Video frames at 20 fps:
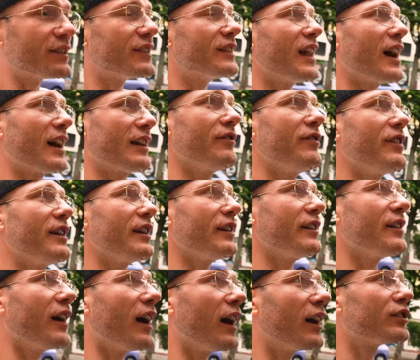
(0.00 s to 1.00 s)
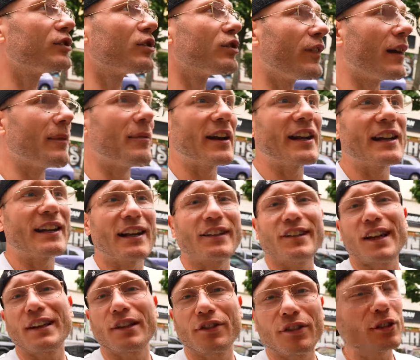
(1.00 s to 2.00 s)
diesen Laden wählen. Also wenn wir dich
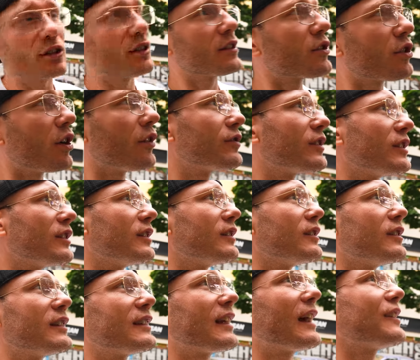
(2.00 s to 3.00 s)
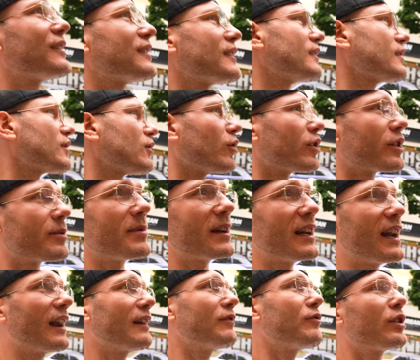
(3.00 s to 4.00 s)
jetzt ein, zwei Köfte teste, gucke ich
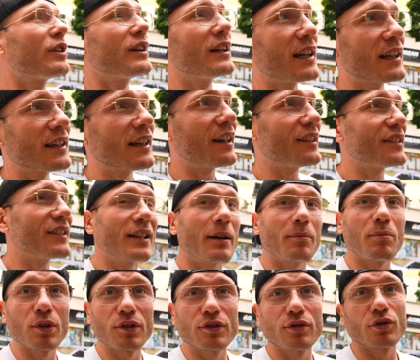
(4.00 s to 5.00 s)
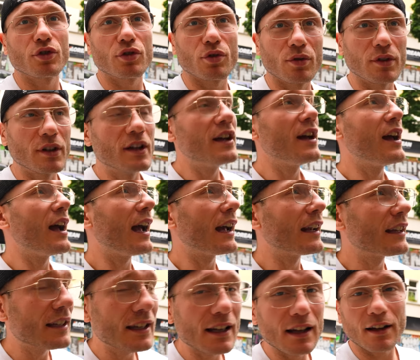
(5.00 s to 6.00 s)
mir den an, würde ich nicht testen, dann musst du schon
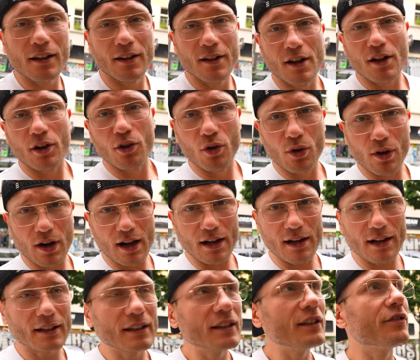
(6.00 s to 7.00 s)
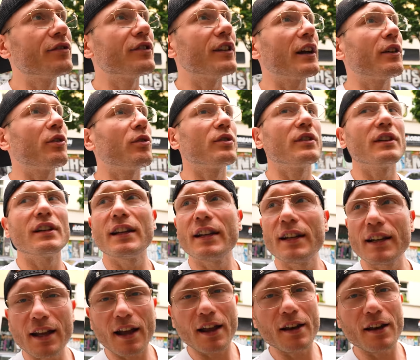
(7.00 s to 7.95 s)
echt hier lokal aktiv sein und die Läden